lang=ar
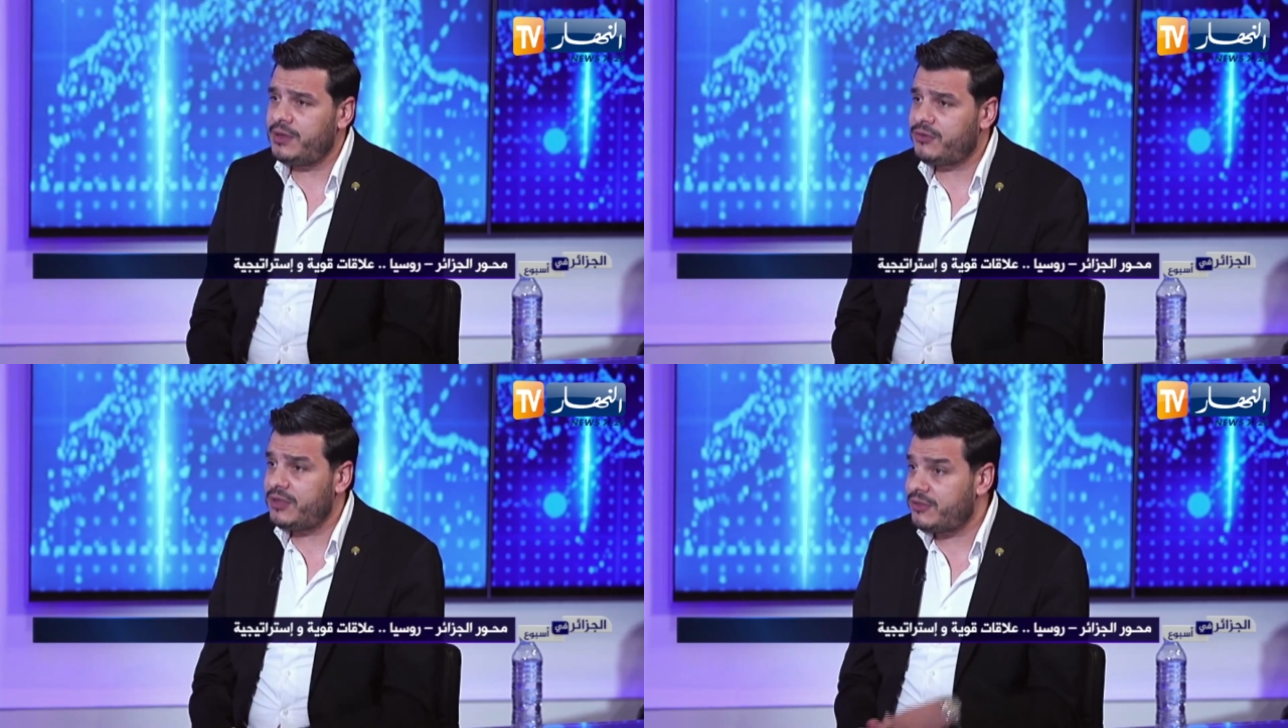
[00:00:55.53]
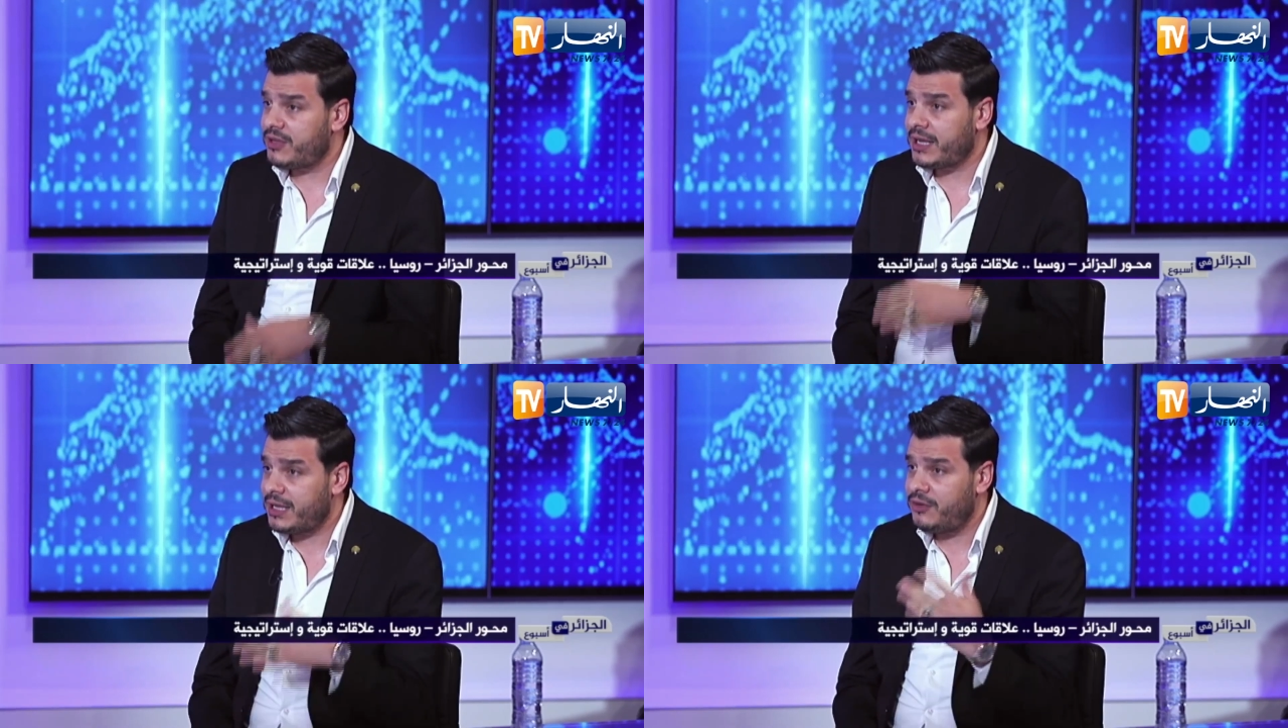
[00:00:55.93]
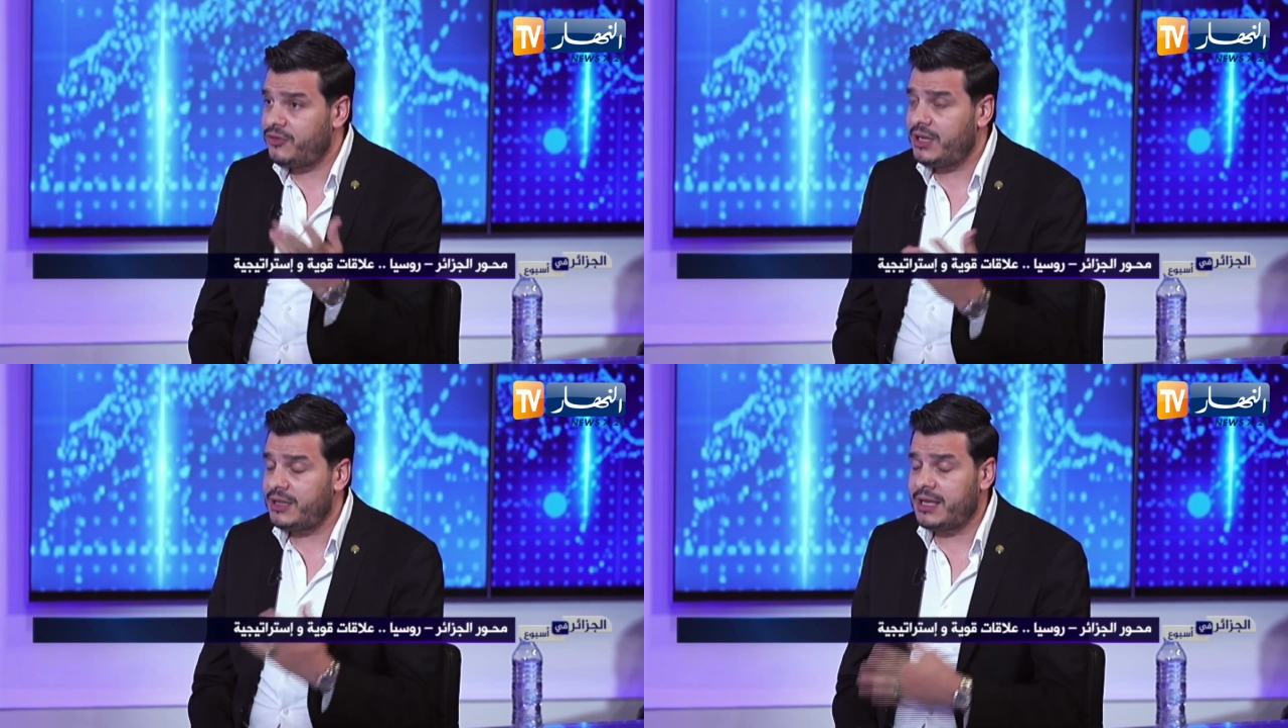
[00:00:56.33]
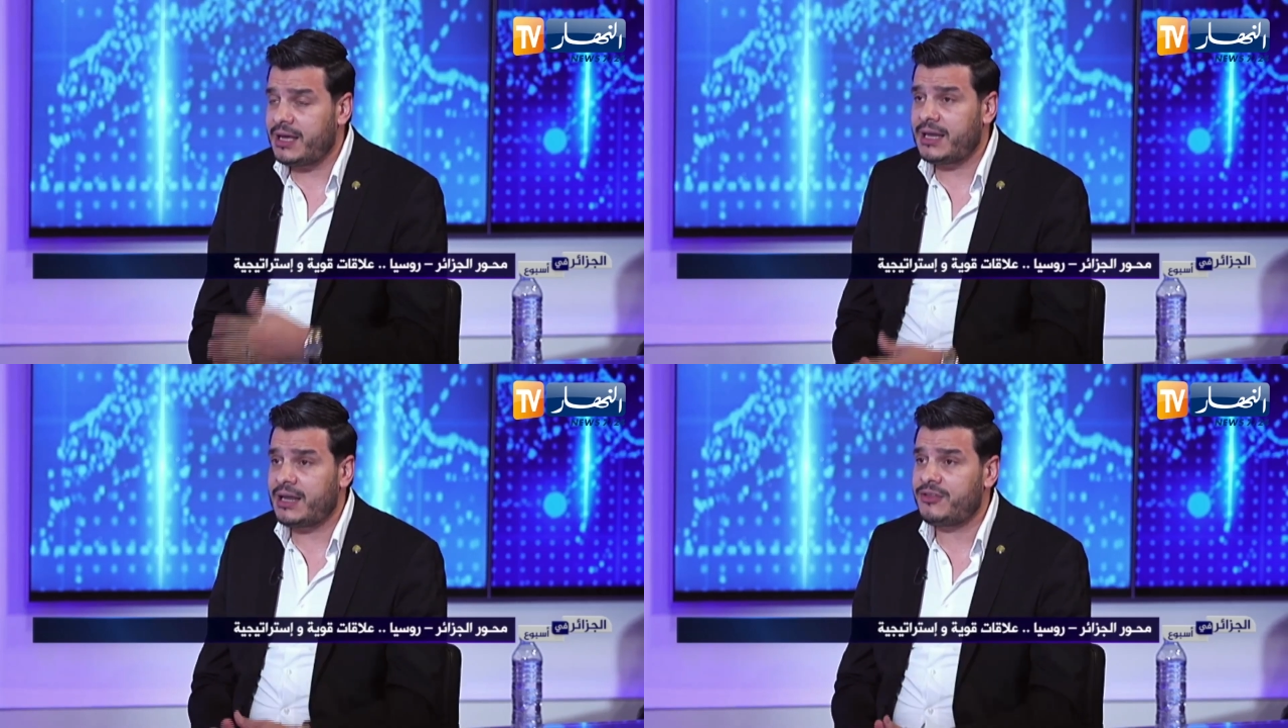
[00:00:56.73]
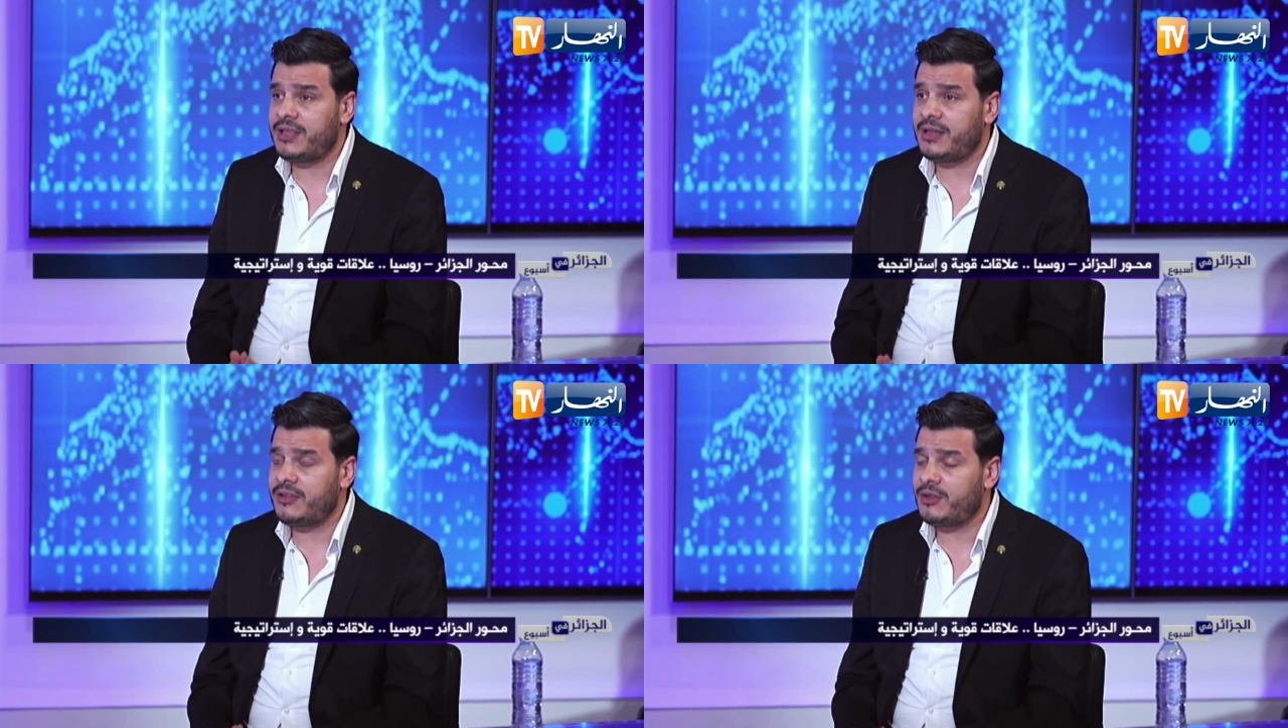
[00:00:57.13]
السياسه الخارجيه التي اقرها
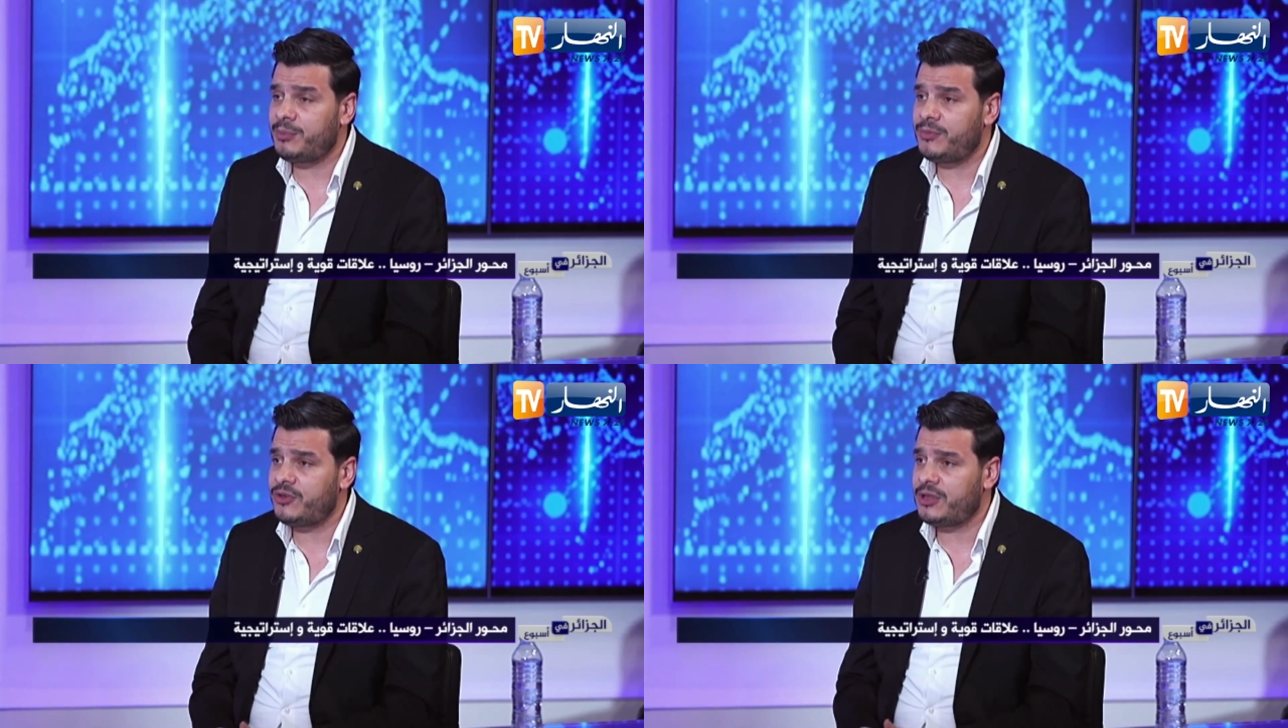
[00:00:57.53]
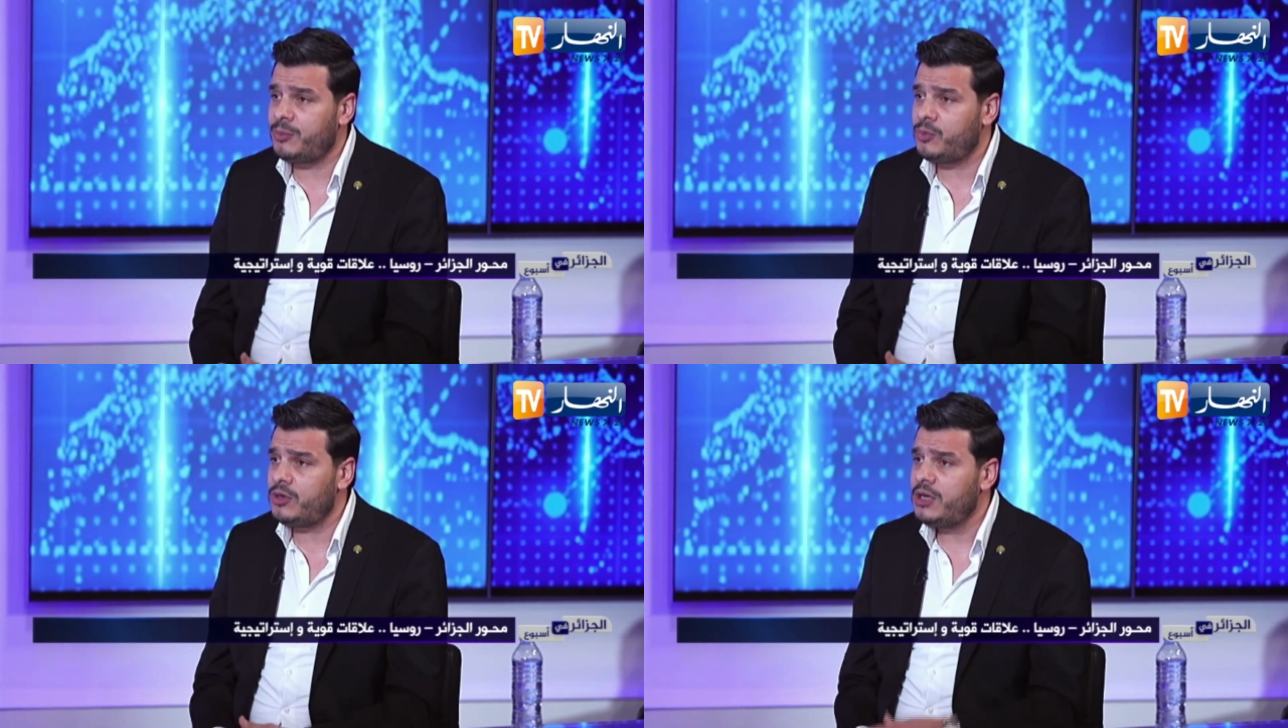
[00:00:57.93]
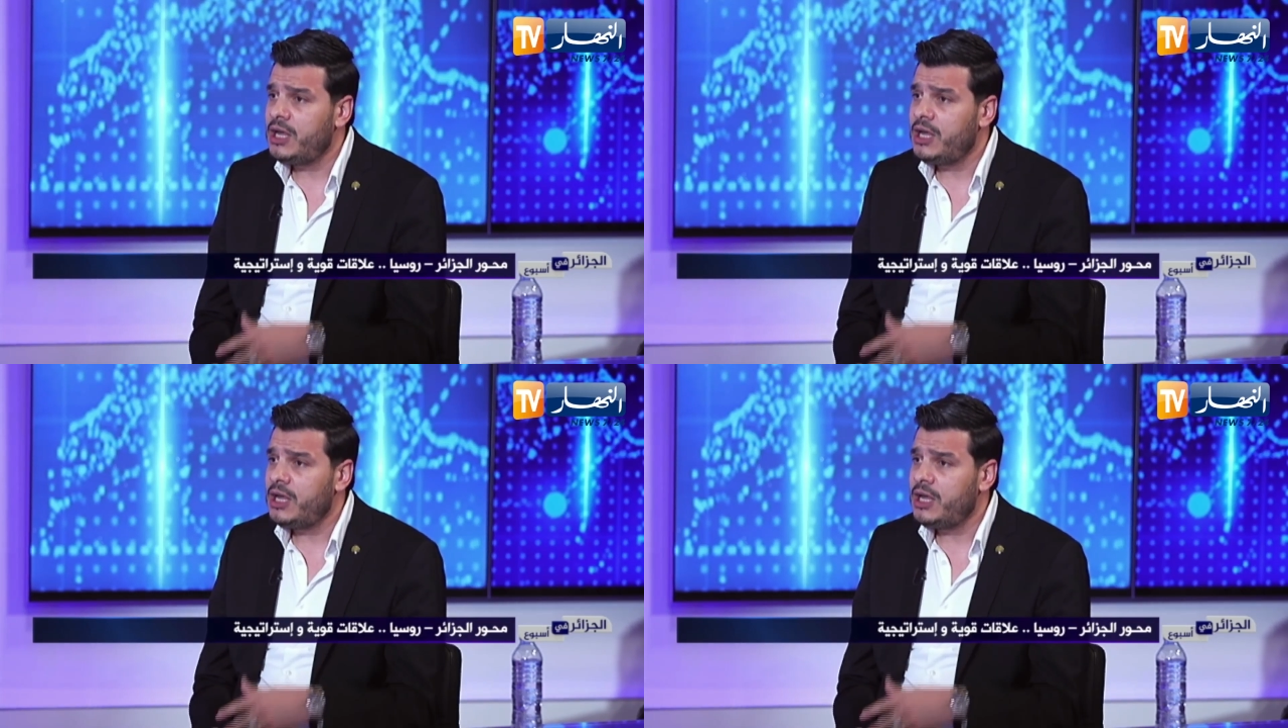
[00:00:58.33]
السيد الرئيس عبد المجيد تبون